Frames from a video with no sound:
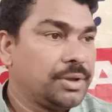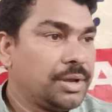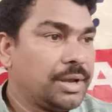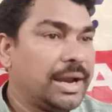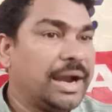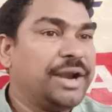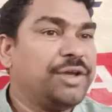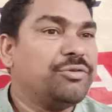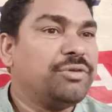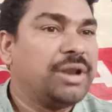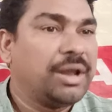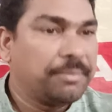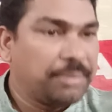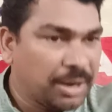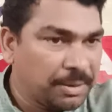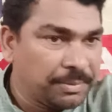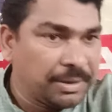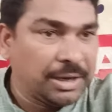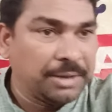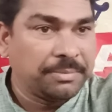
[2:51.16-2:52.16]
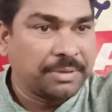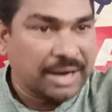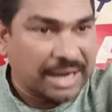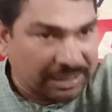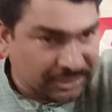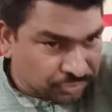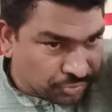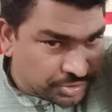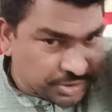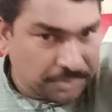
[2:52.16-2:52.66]
एंड यू नेवर बिलीव
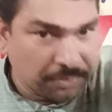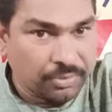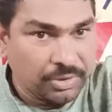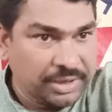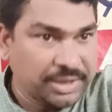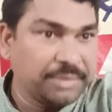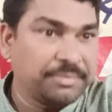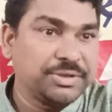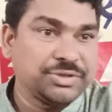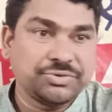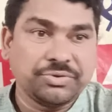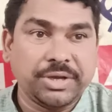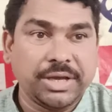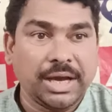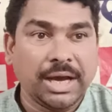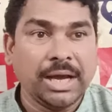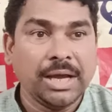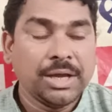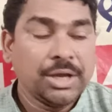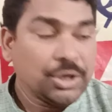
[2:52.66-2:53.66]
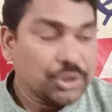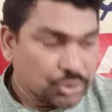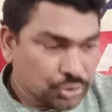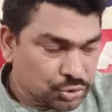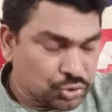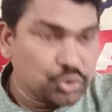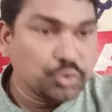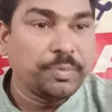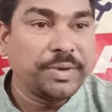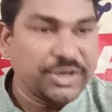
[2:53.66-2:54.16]
रात को ये बोल के मैं सोया
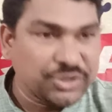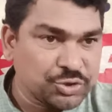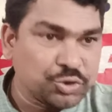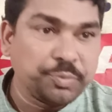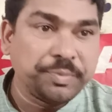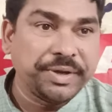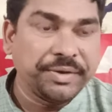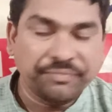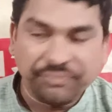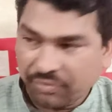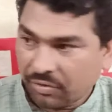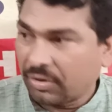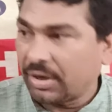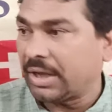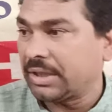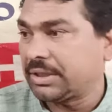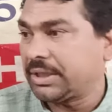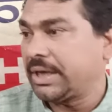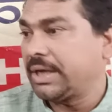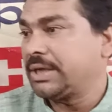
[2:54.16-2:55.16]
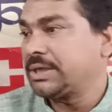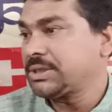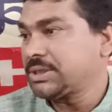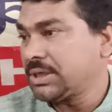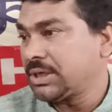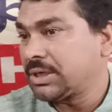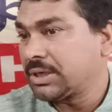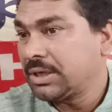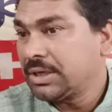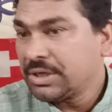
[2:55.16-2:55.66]
सुबह सुबह फ़ोन आता है
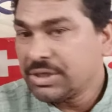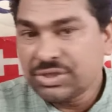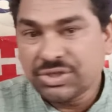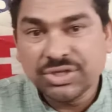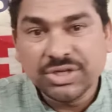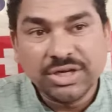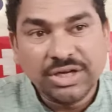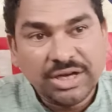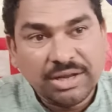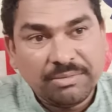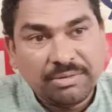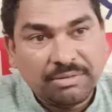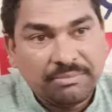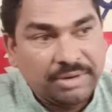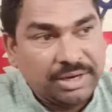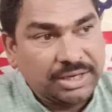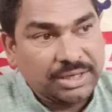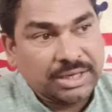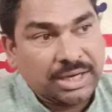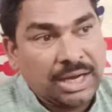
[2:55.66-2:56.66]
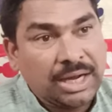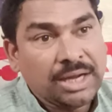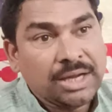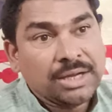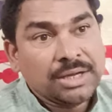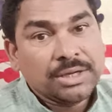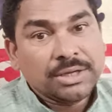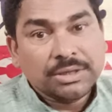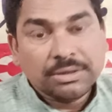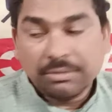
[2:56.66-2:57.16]
सर स्किल डेवलपमेंट का
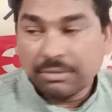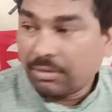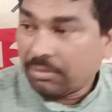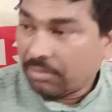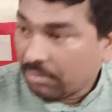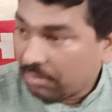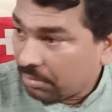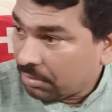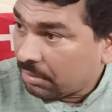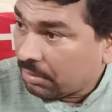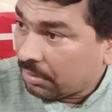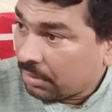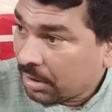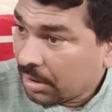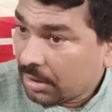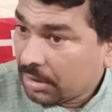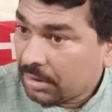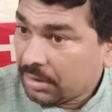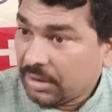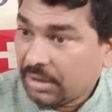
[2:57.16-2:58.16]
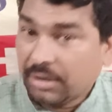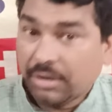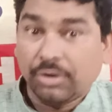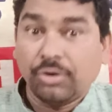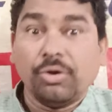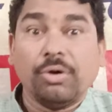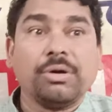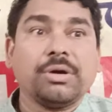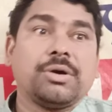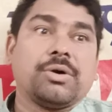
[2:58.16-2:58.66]
ओ
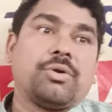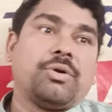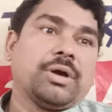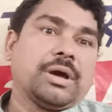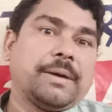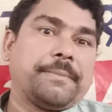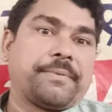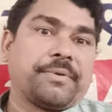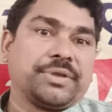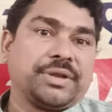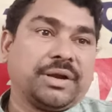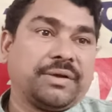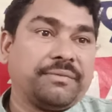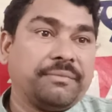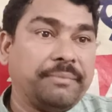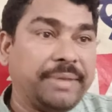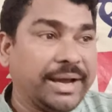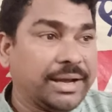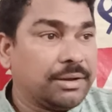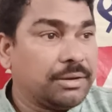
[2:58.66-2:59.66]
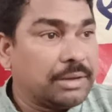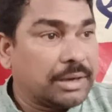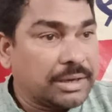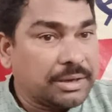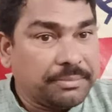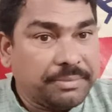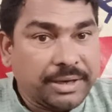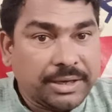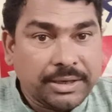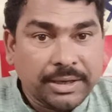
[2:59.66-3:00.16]
नौ करोड़ का प्रोजेक्ट बैक करके
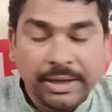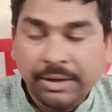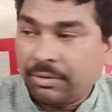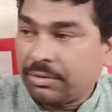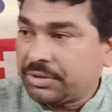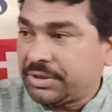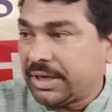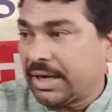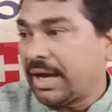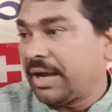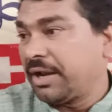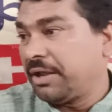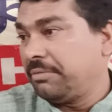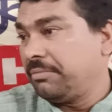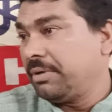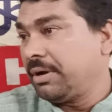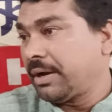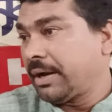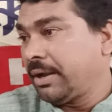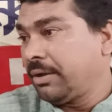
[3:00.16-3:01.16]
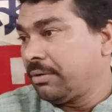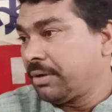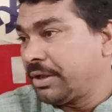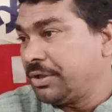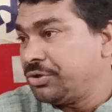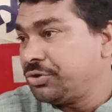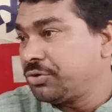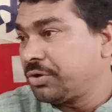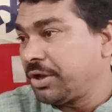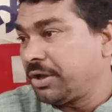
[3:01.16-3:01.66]
बैठा है और जगह नहीं मिल रहा है और
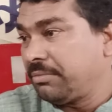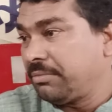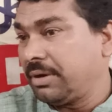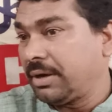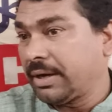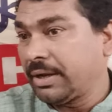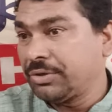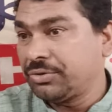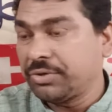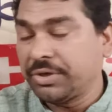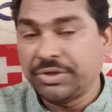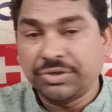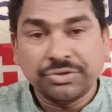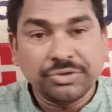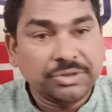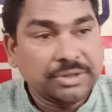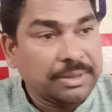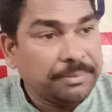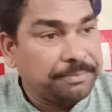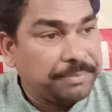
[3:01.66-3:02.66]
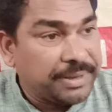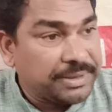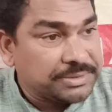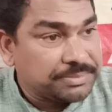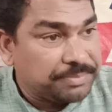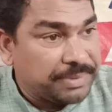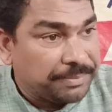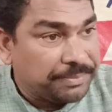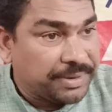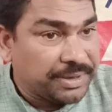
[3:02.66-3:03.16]
एनजीओ नहीं रहा है जो एनजीओ था पे,
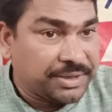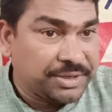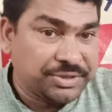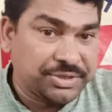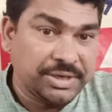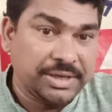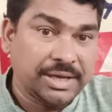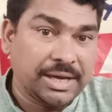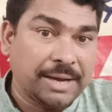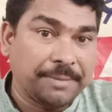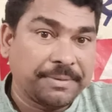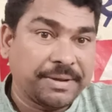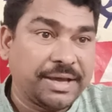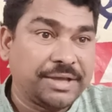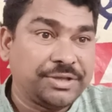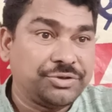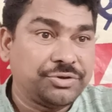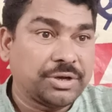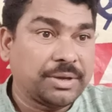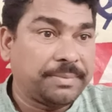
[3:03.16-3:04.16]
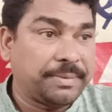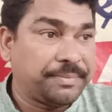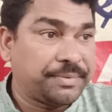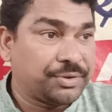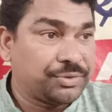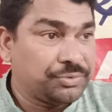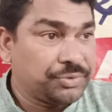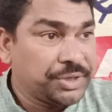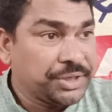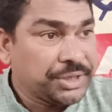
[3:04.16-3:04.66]
पेपर खींच लिया आपका एनजीओ का पेपर
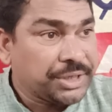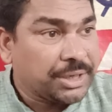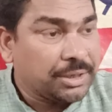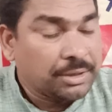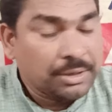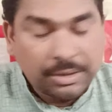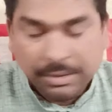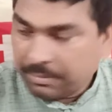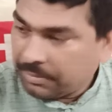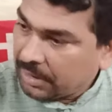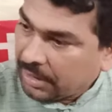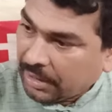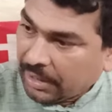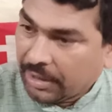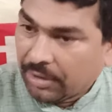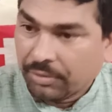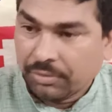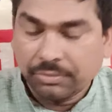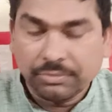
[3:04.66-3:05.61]
दोगे क्या बोला ले लो